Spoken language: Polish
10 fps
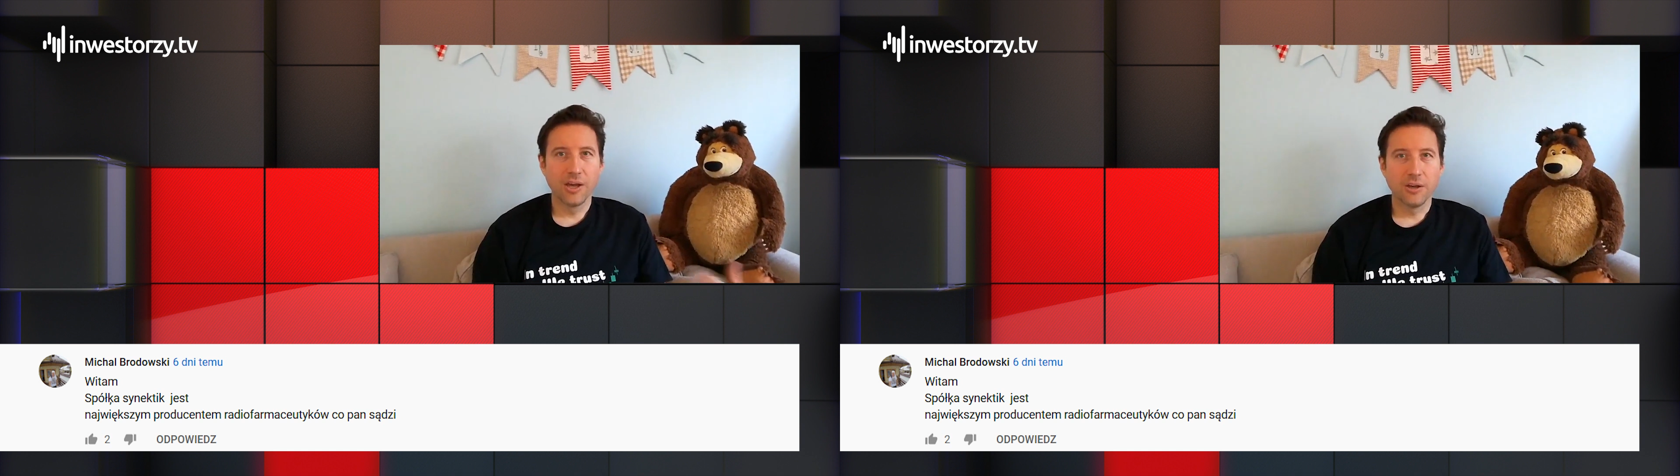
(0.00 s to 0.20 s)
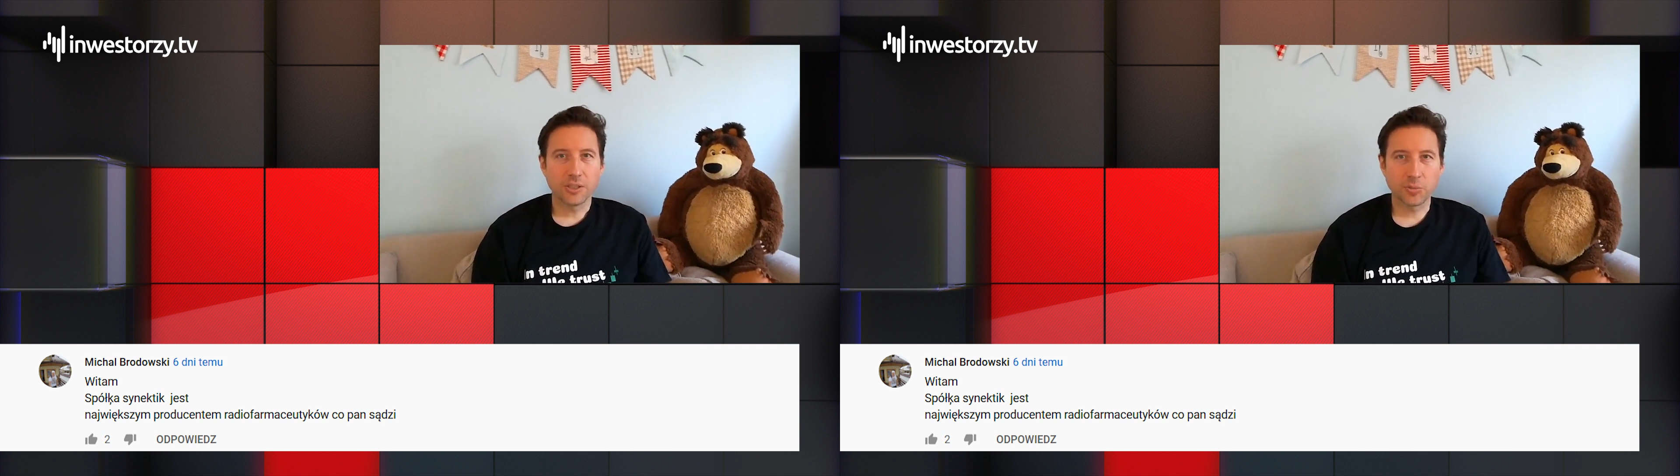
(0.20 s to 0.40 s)

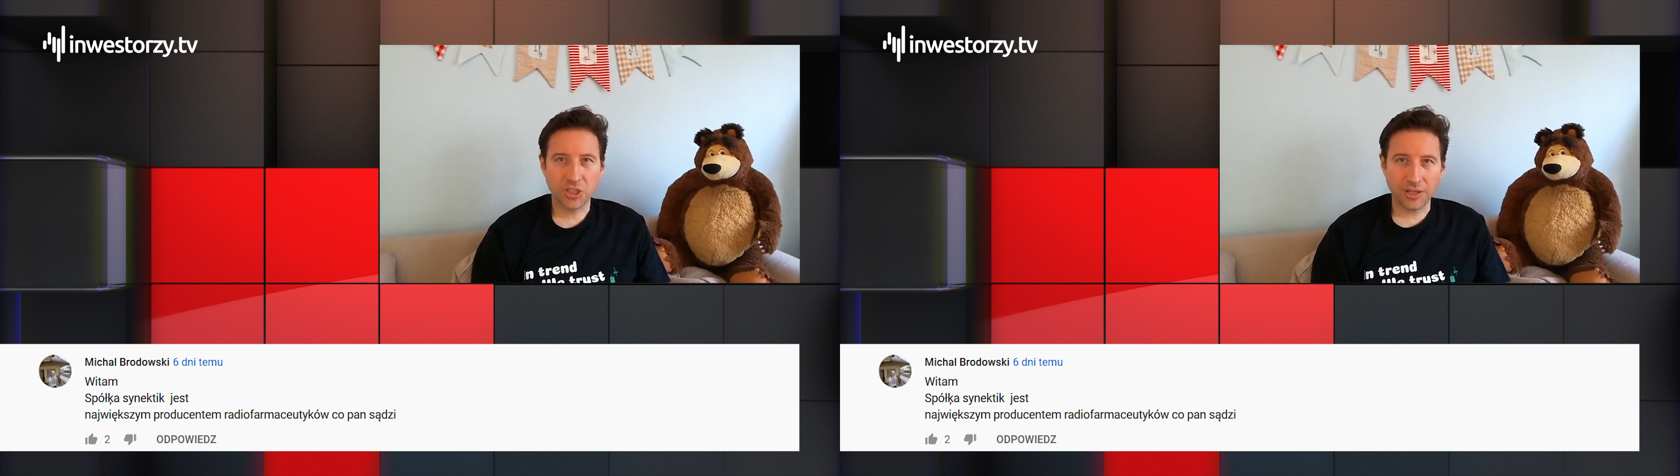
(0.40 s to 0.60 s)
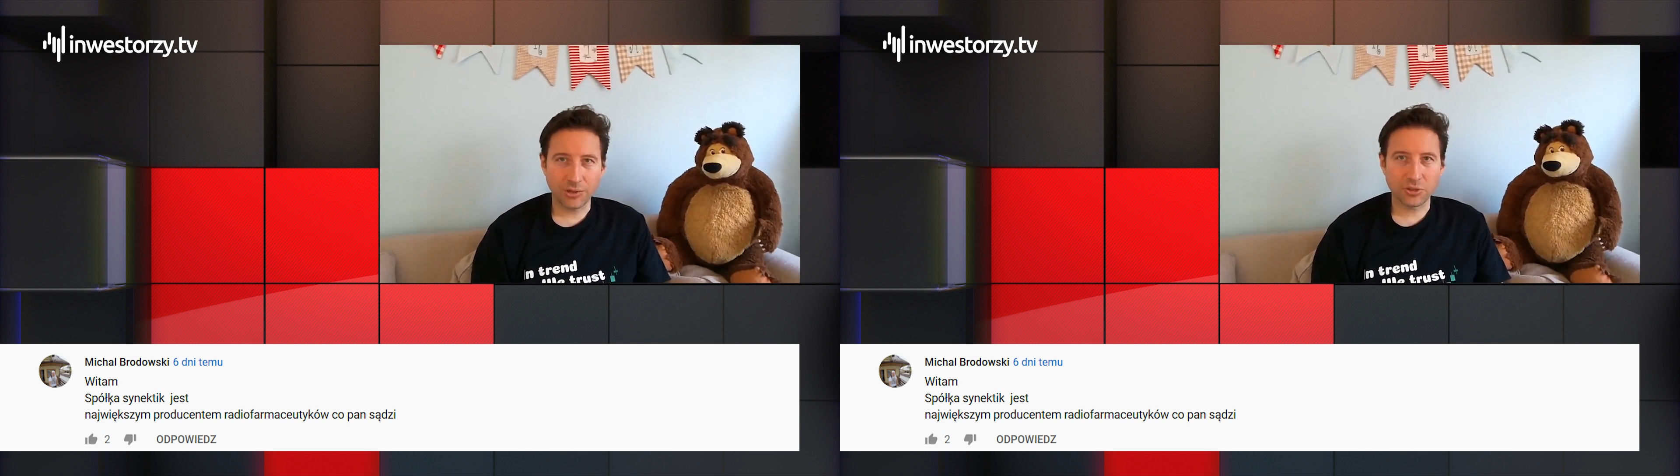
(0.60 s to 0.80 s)

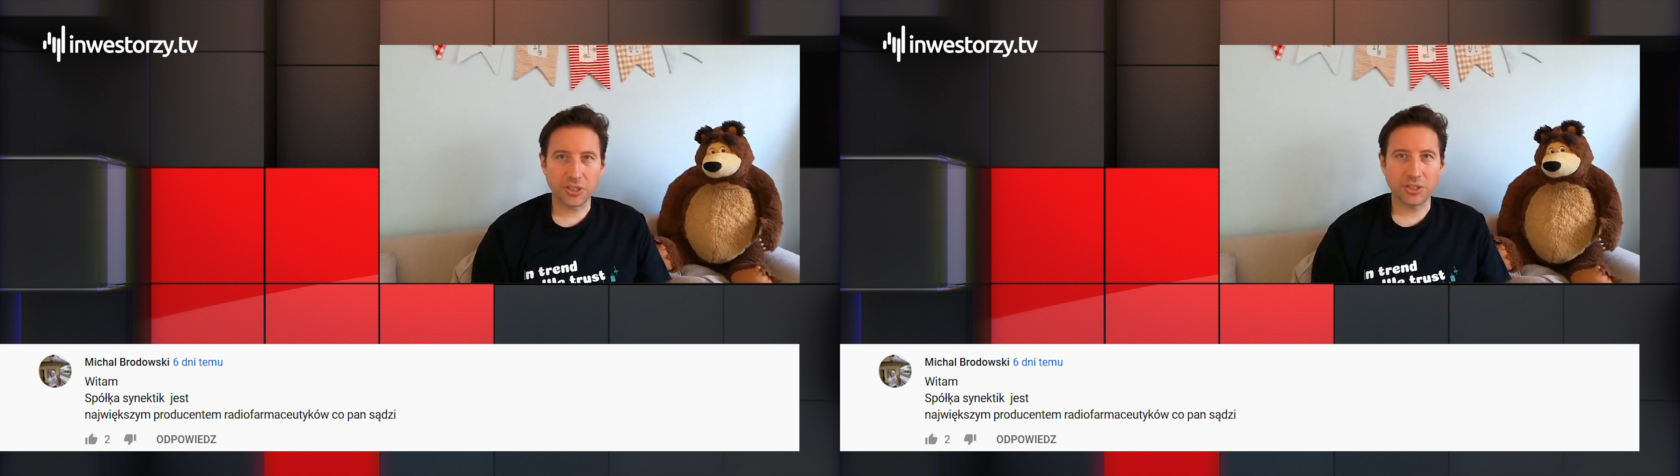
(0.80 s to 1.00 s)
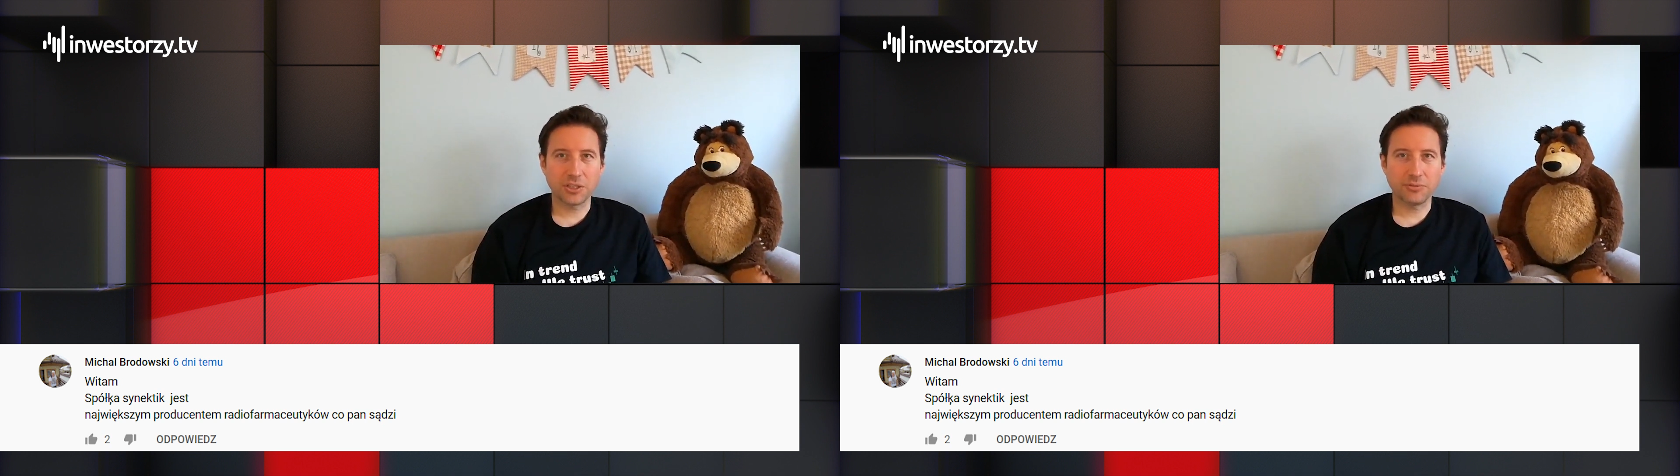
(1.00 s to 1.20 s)
sprzedał
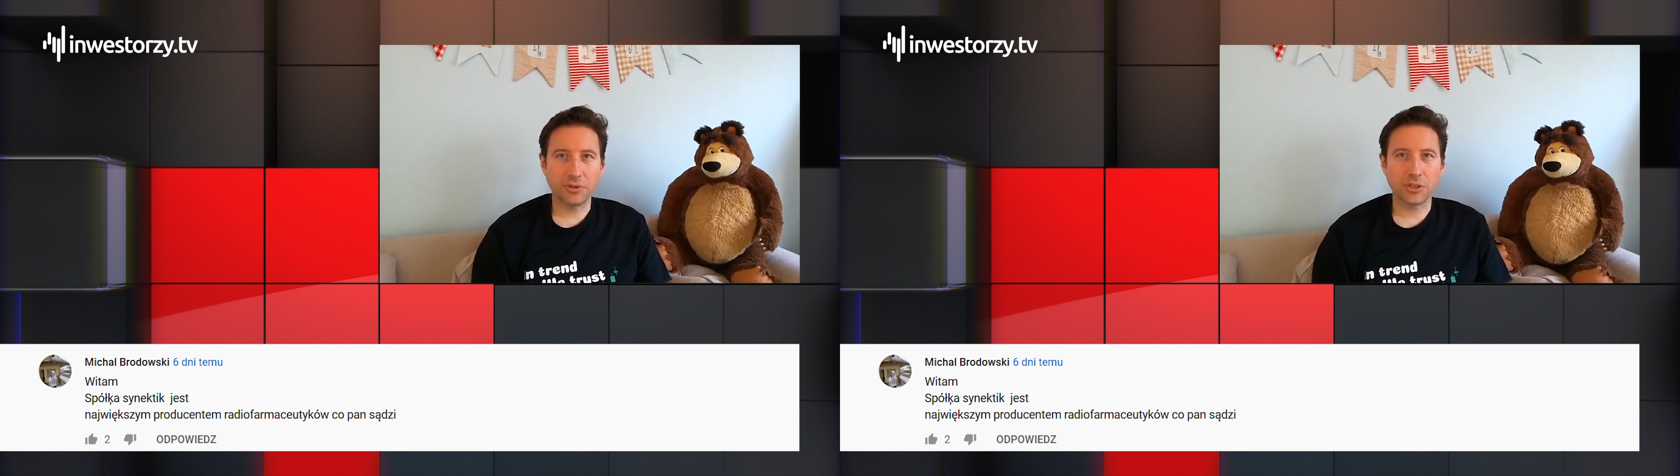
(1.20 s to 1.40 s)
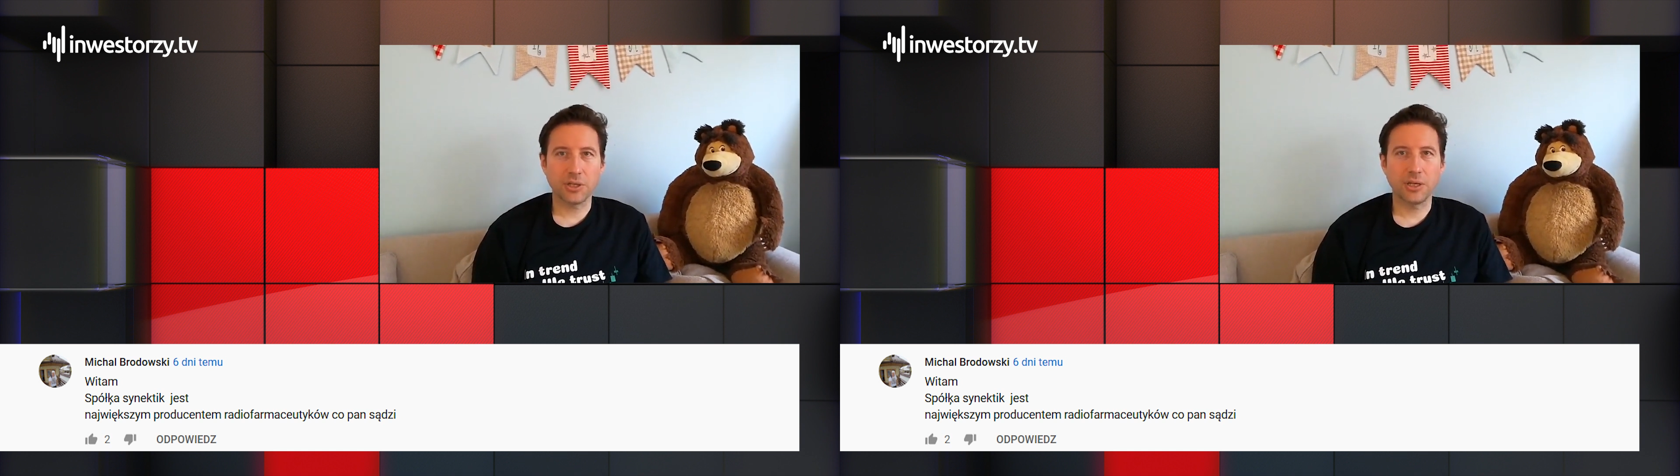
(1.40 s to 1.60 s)
część
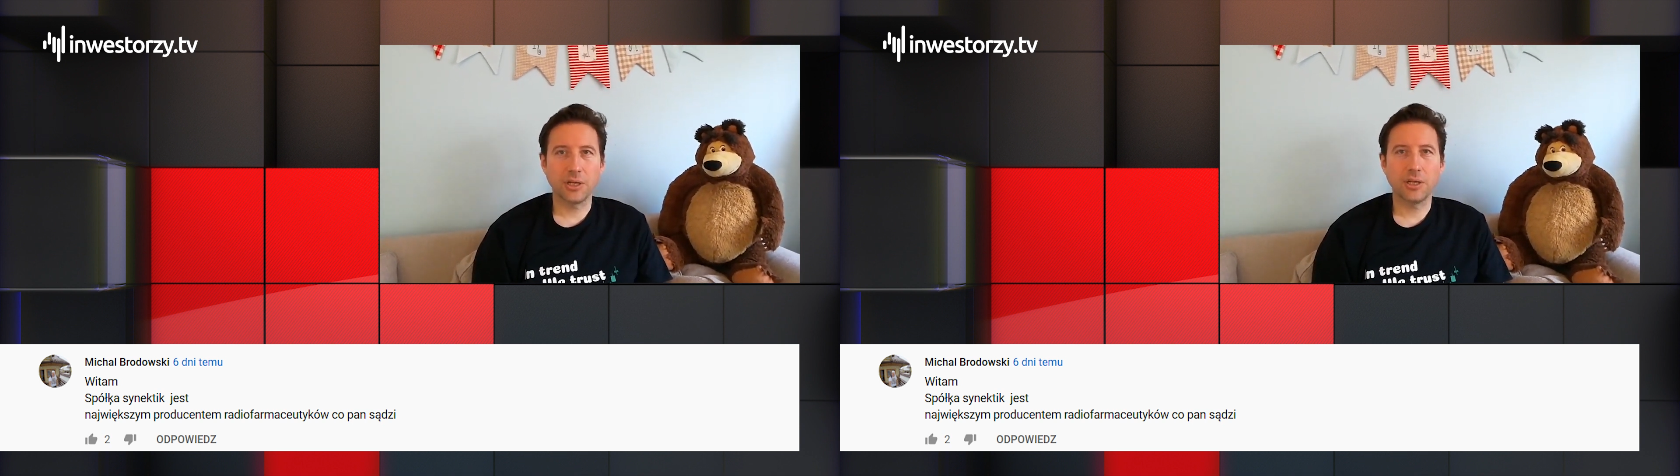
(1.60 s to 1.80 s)
właśnie